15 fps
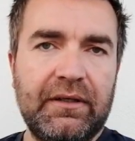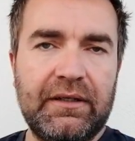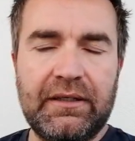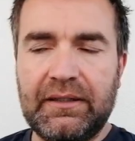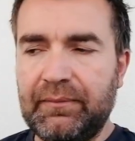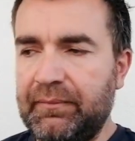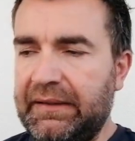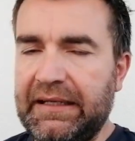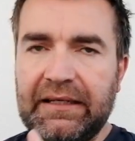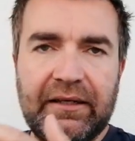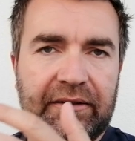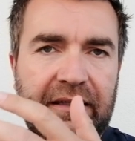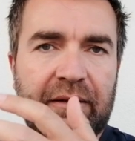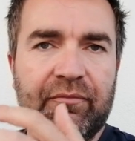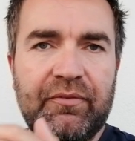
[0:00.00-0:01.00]
Ähm, je
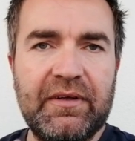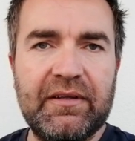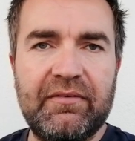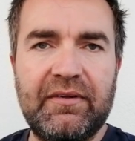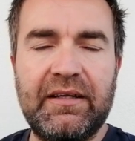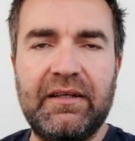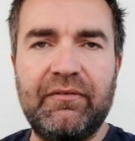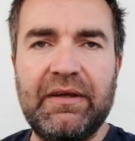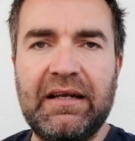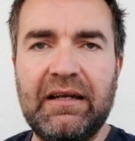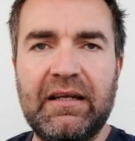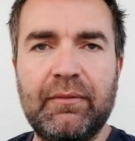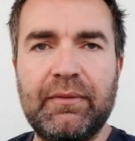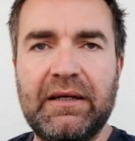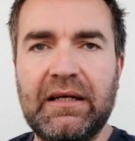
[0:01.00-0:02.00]
nachdem, wie es sich
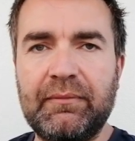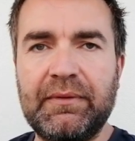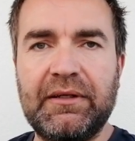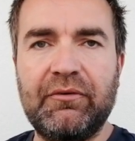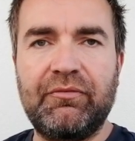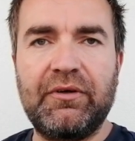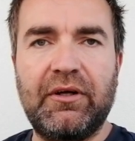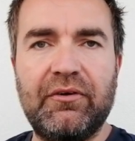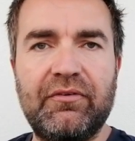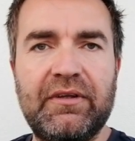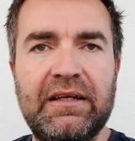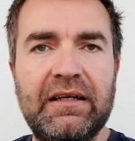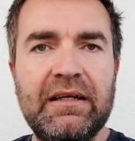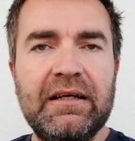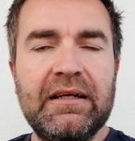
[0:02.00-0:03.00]
entwickelt, aber kann man davon
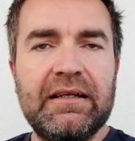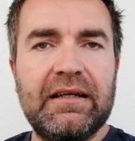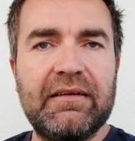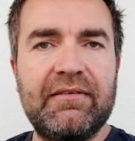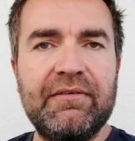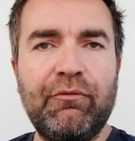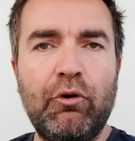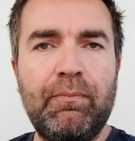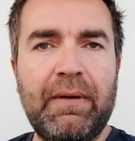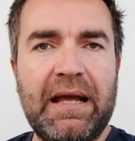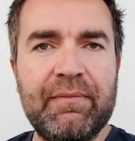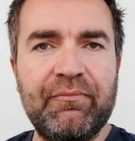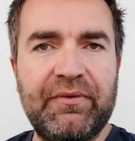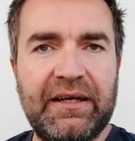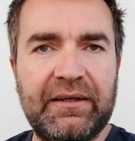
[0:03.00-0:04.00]
ausgehen, dass sie wohl
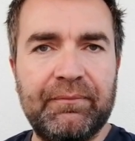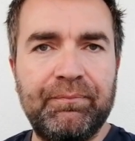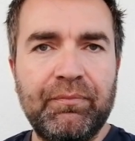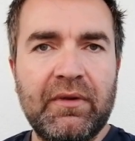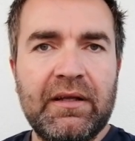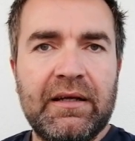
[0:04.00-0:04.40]
bleiben werden.